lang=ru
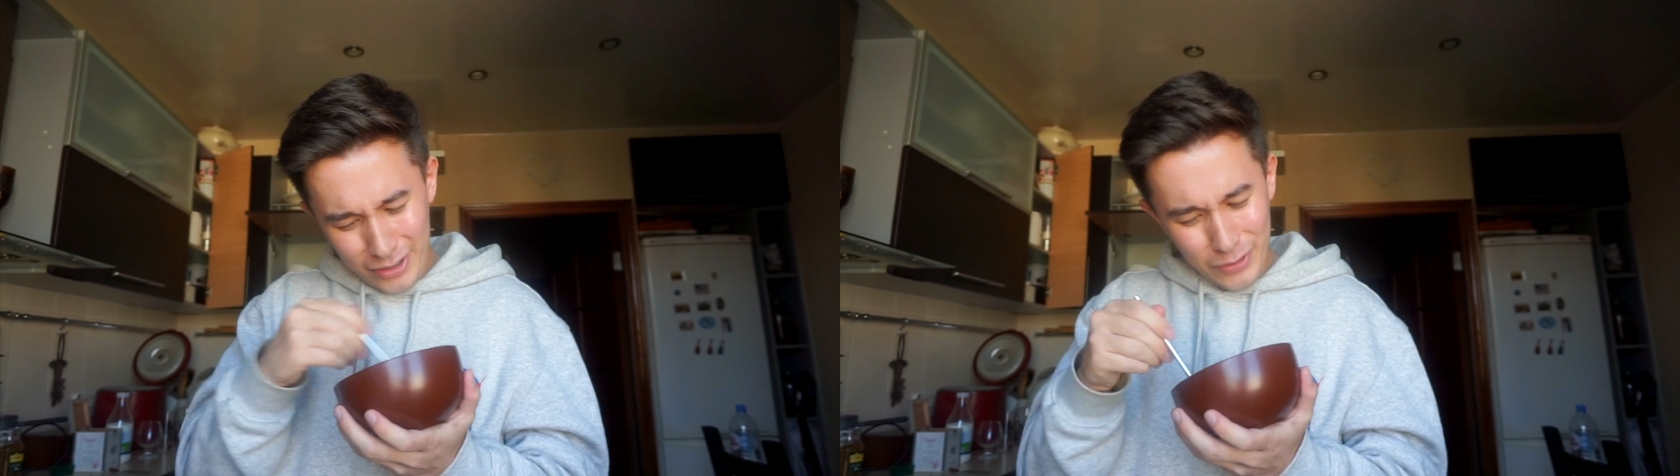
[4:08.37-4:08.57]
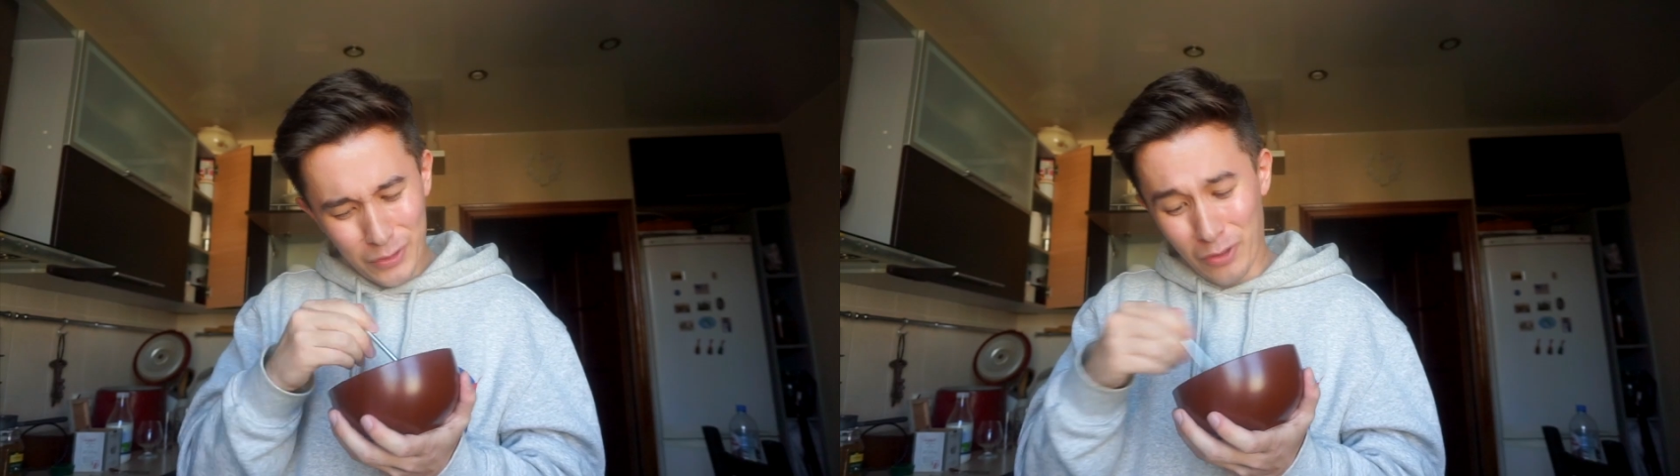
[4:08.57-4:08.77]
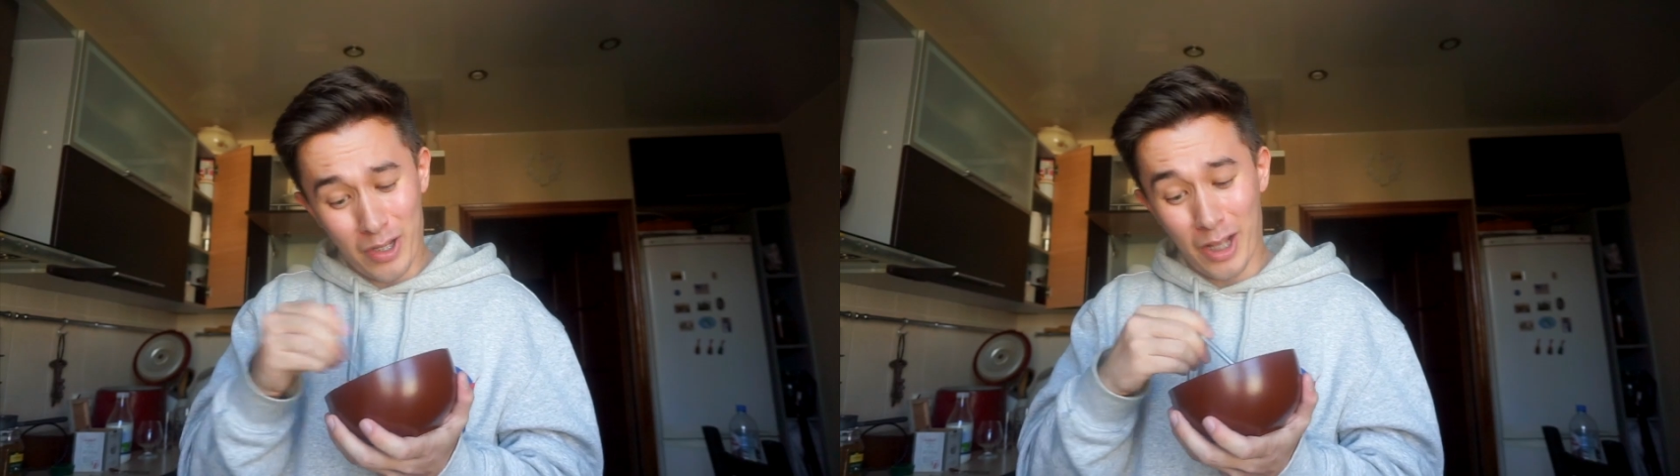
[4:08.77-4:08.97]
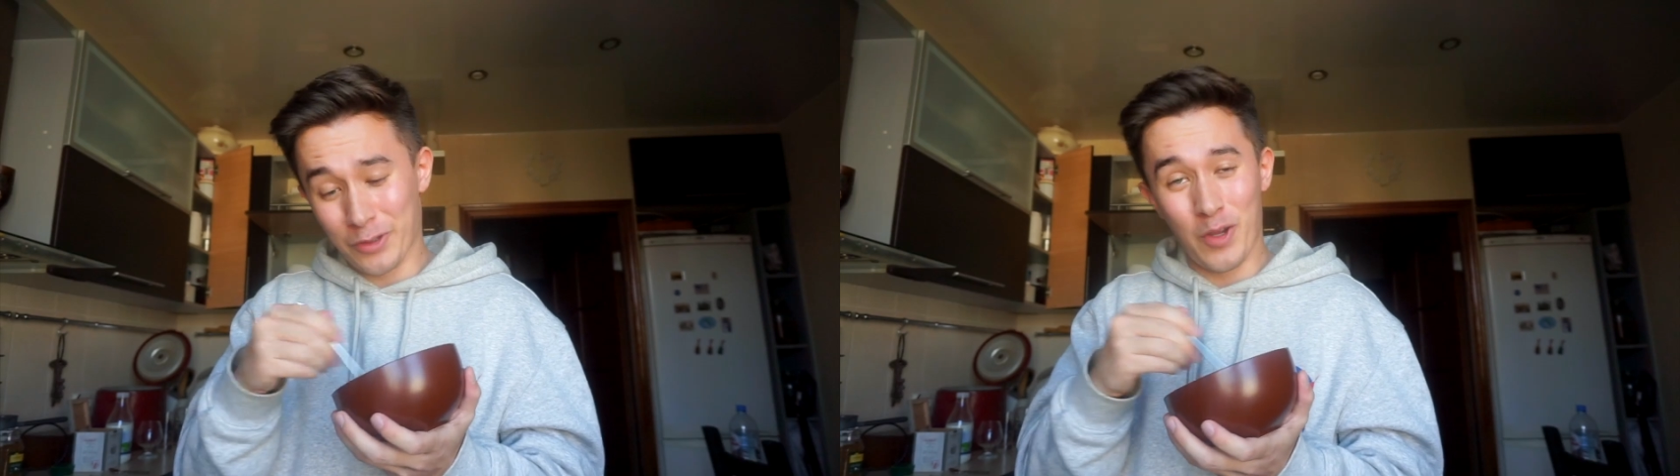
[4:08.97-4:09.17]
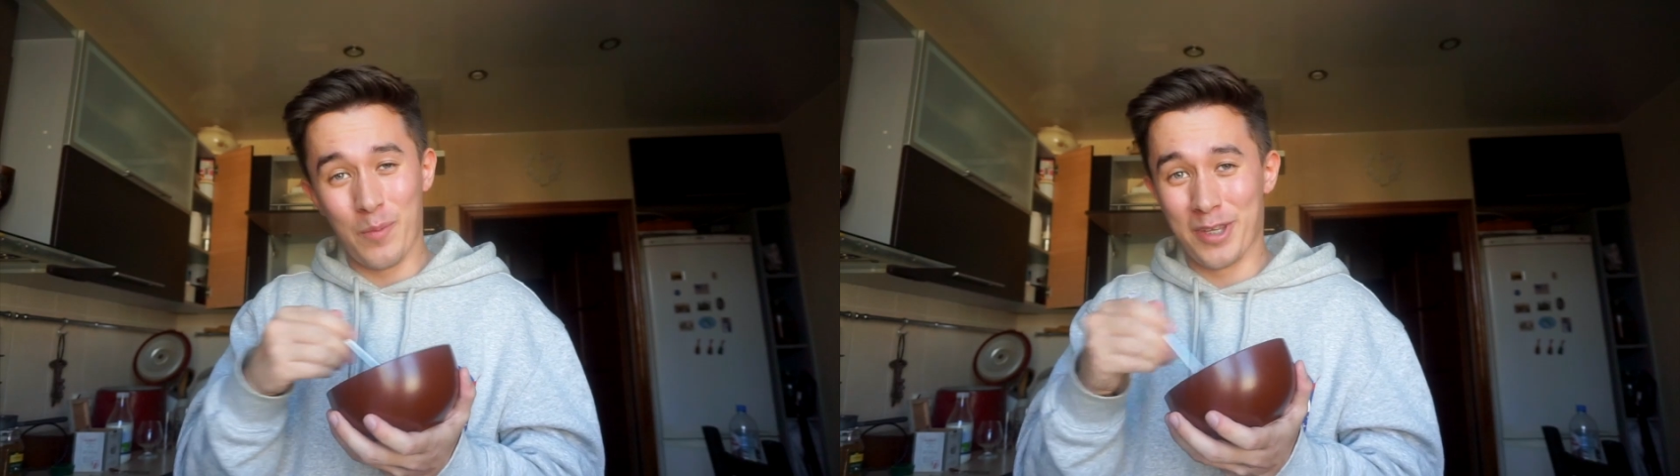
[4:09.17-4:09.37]
ну только
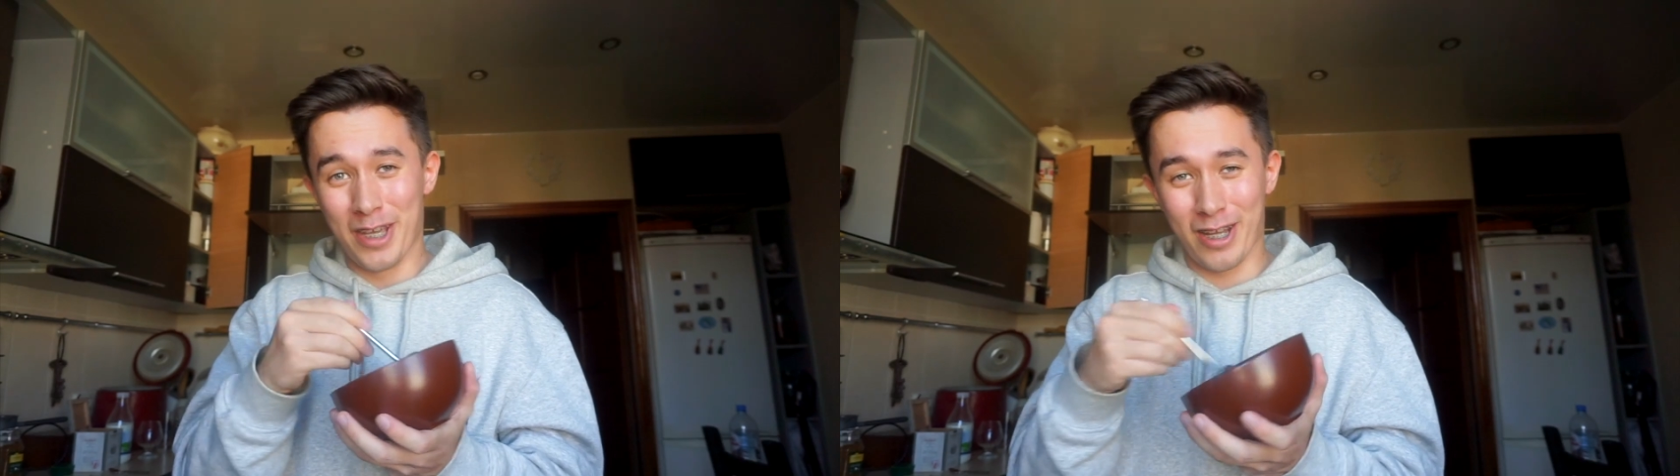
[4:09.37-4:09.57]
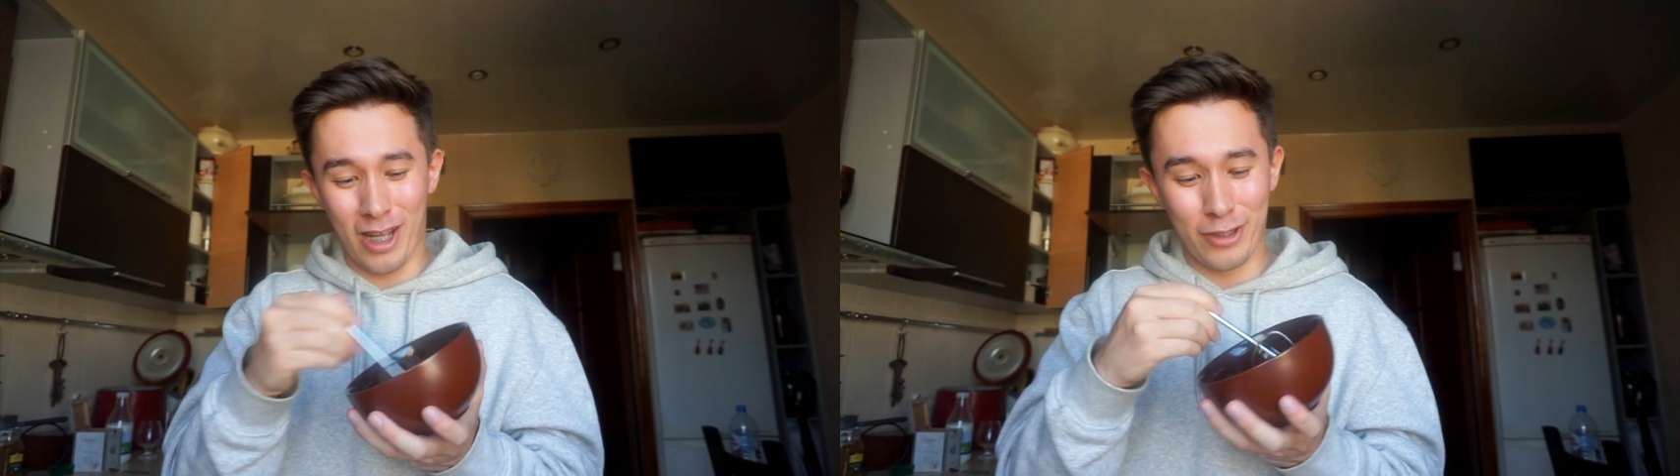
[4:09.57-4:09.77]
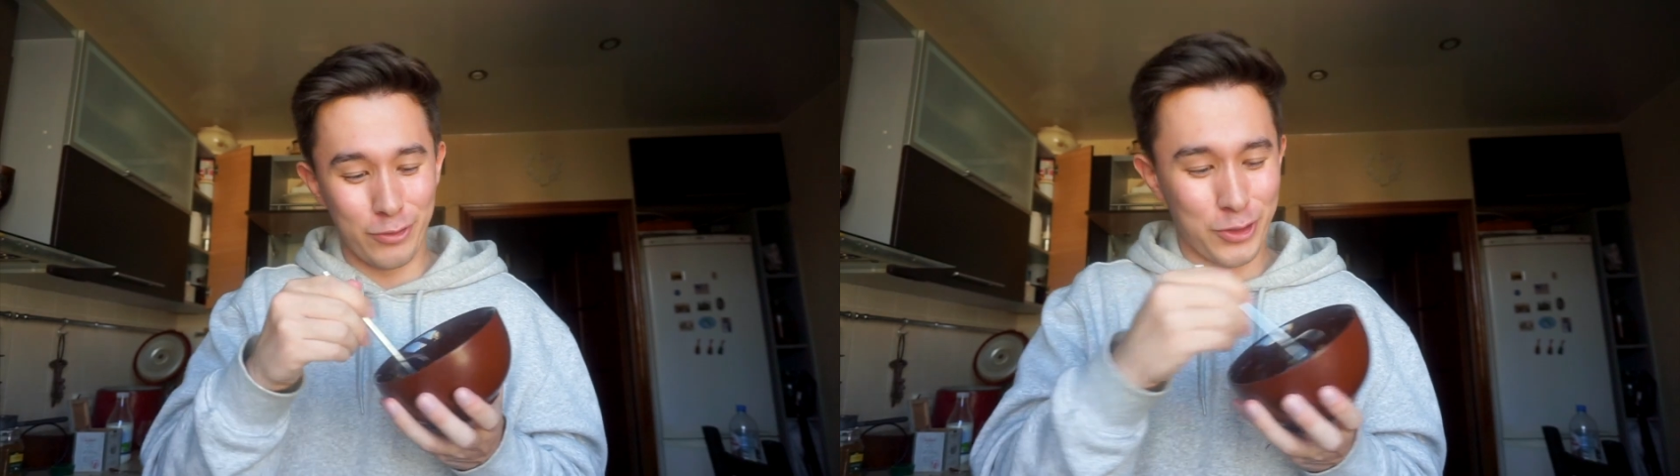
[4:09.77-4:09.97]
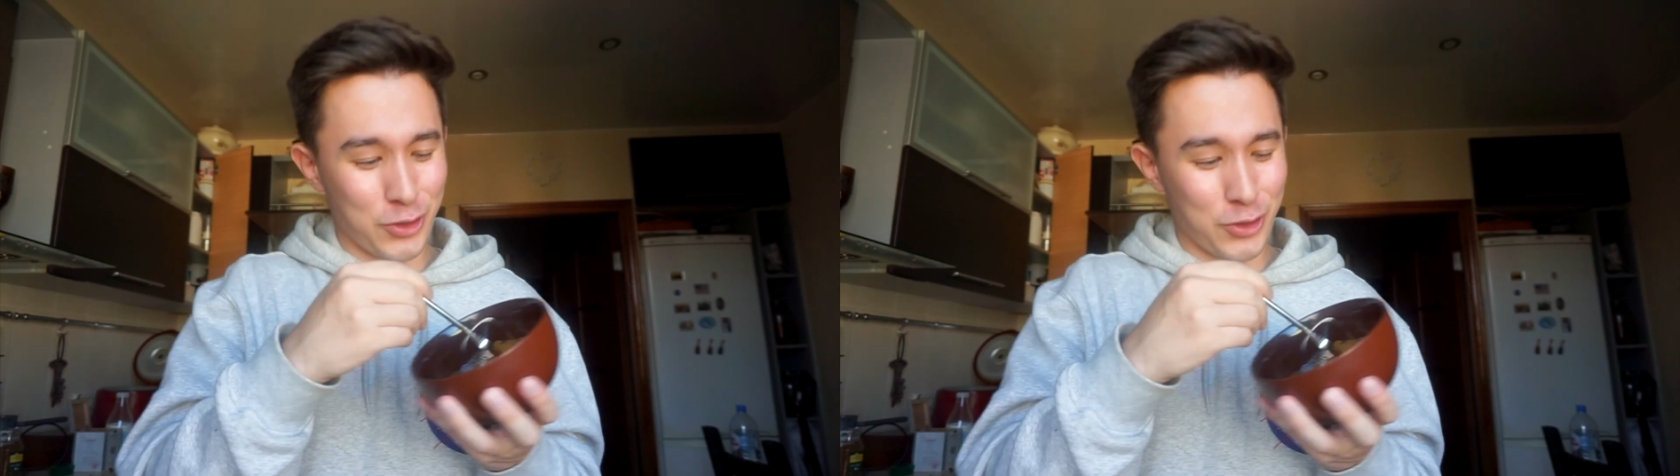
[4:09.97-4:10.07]
одно меня радует,